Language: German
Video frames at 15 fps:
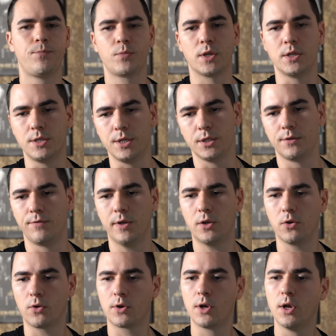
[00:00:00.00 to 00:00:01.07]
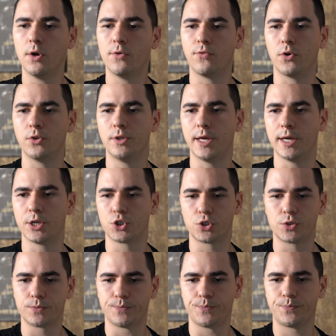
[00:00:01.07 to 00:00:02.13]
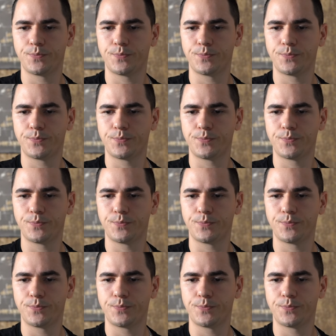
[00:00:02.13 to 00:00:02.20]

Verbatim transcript: in die Entwicklung von Dash.